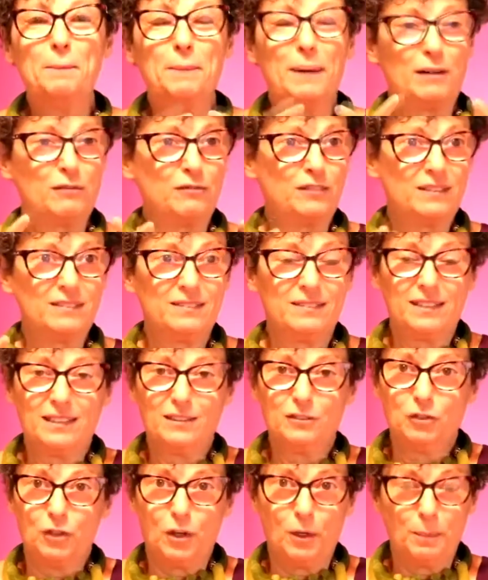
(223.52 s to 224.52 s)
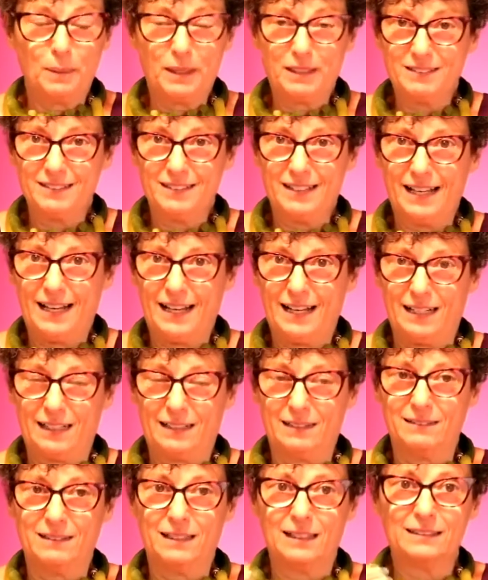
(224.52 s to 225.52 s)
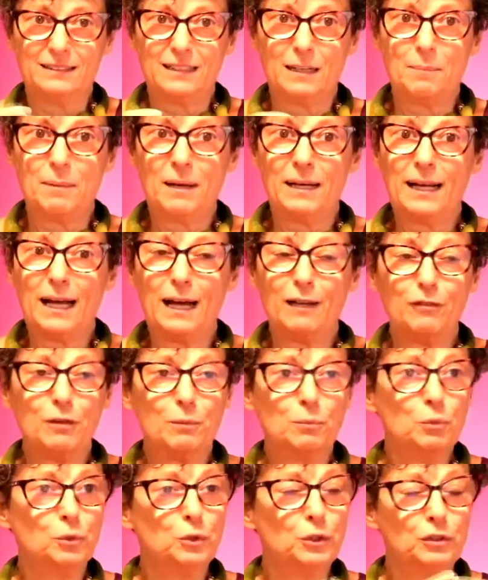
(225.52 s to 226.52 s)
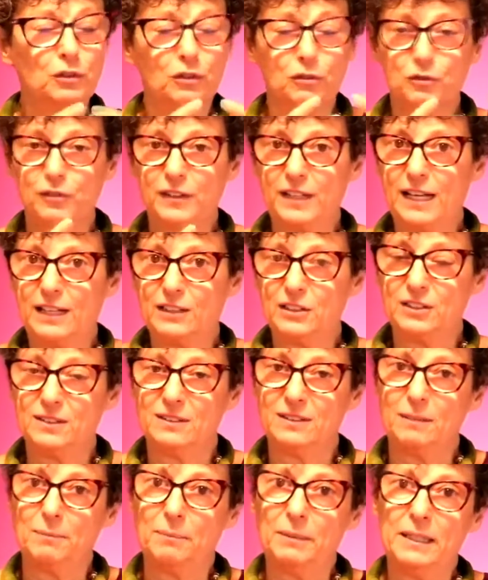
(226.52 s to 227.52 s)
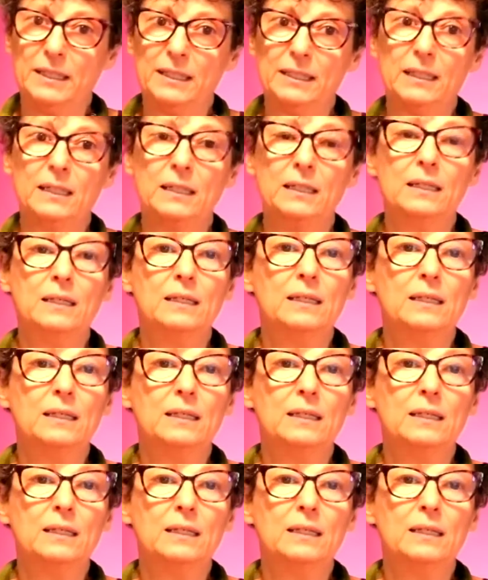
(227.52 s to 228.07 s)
para fazer as obras dela, quer dizer, ela trabalhava muito aos finais de semana